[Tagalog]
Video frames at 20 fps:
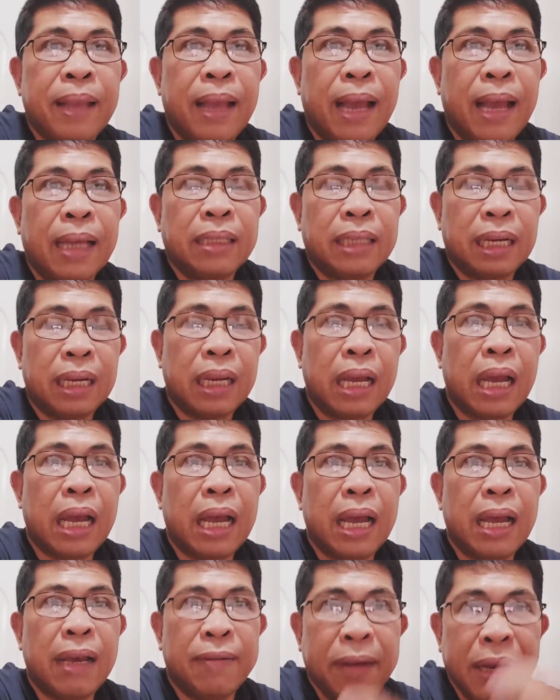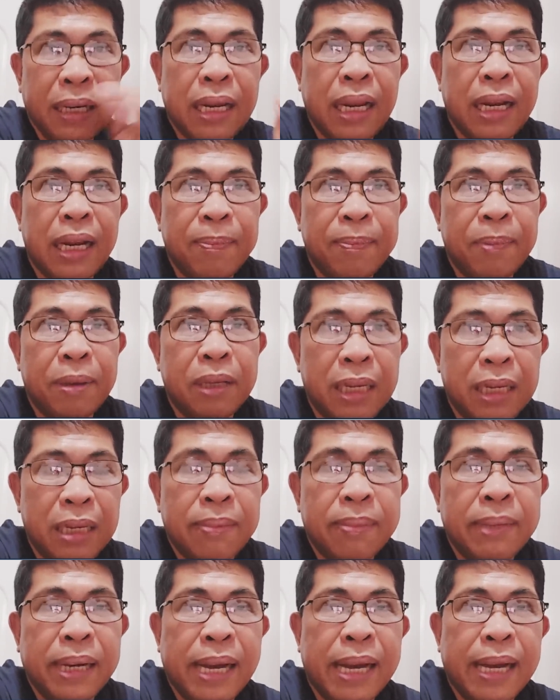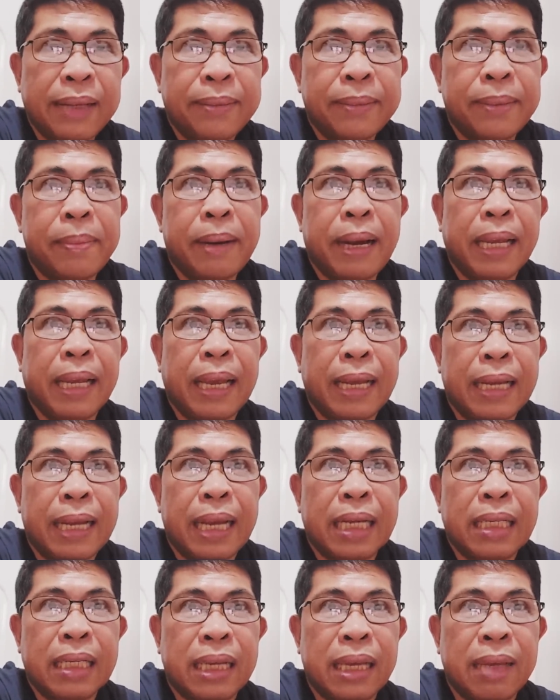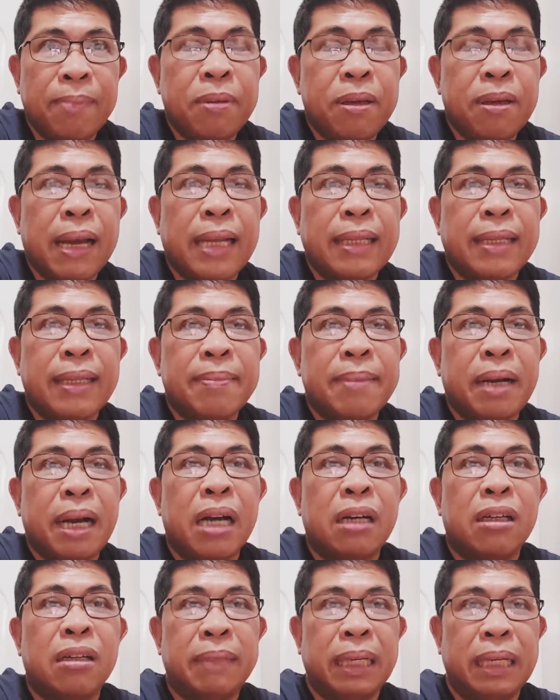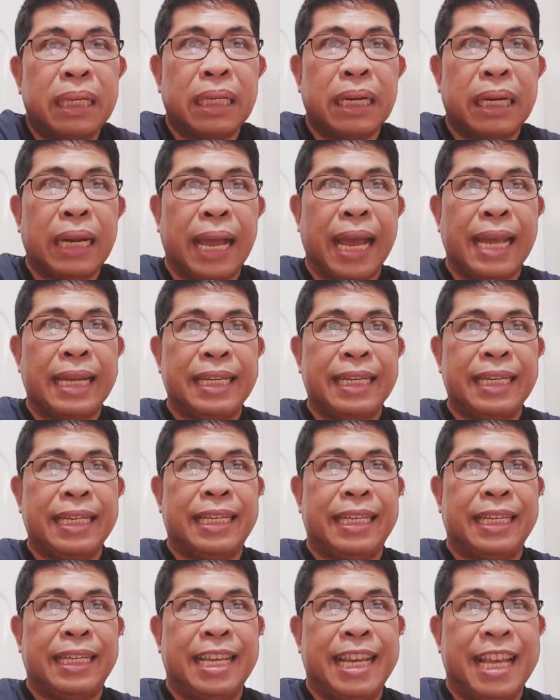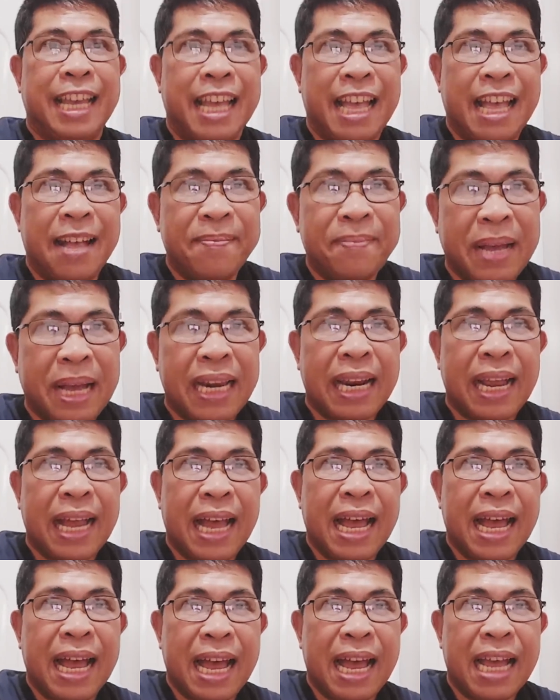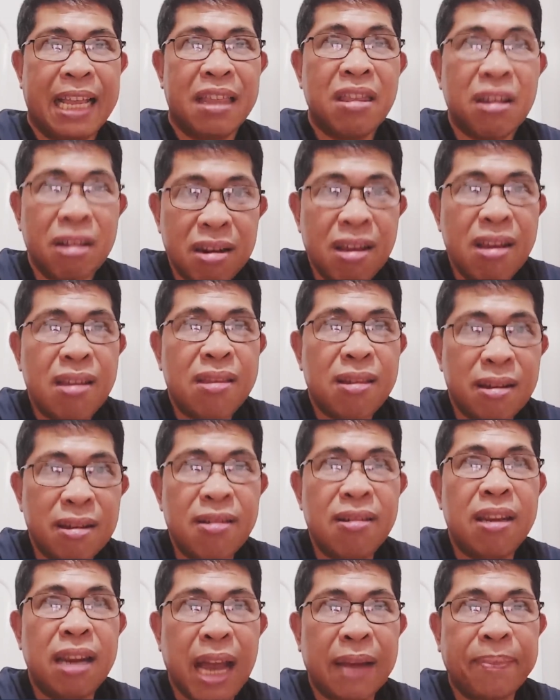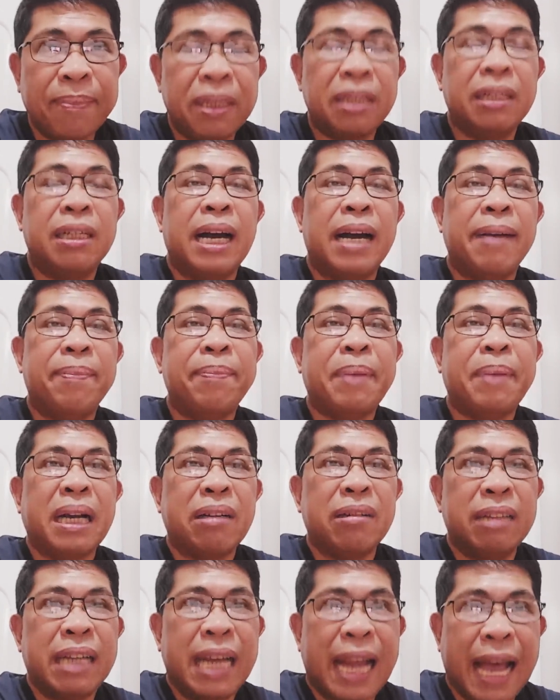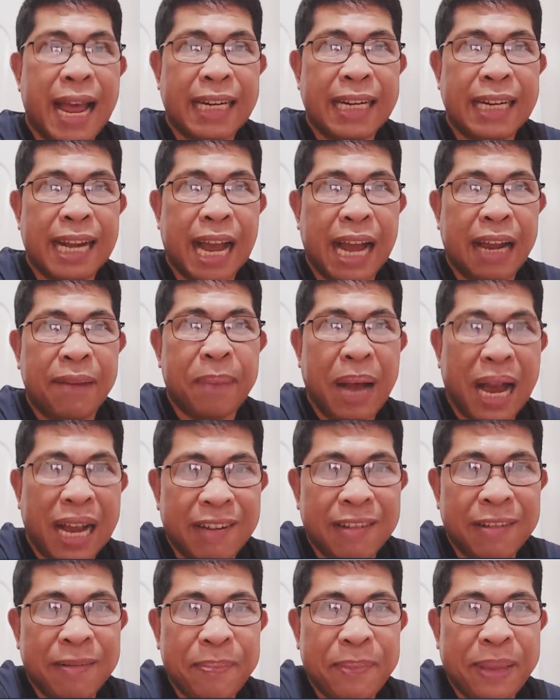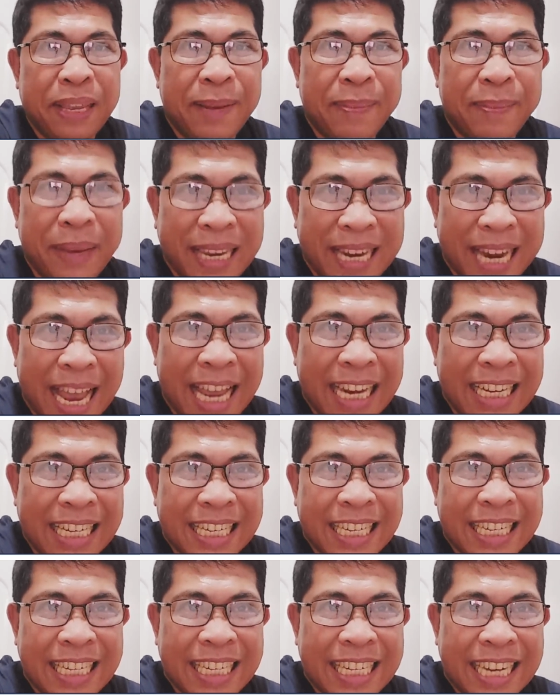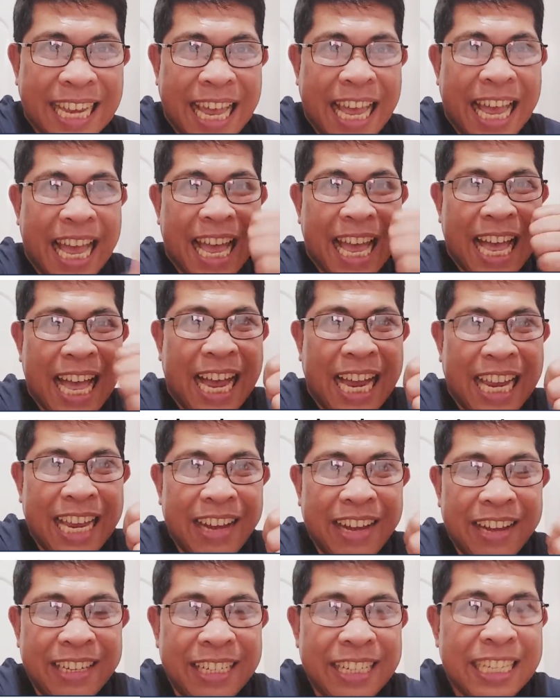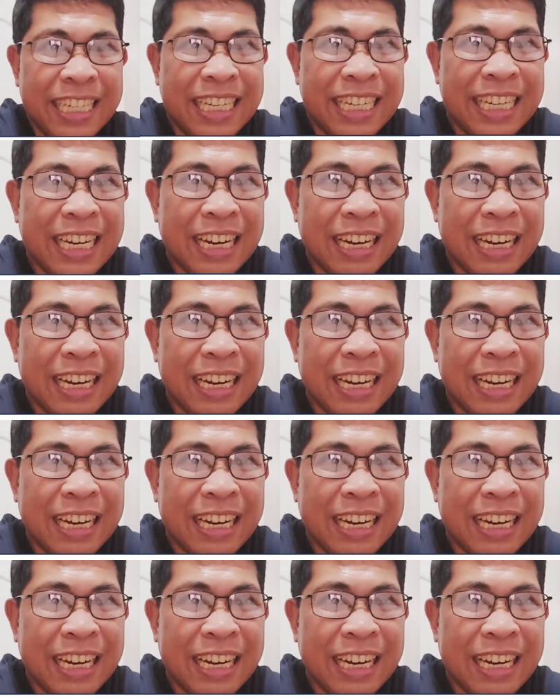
At saka, wag na rin po ninyo mga kababayan na skip yung ating mga commercial ads para tuloy-tuloy lang po ang pag-unlad ng bagong Pilipinas. Ayos?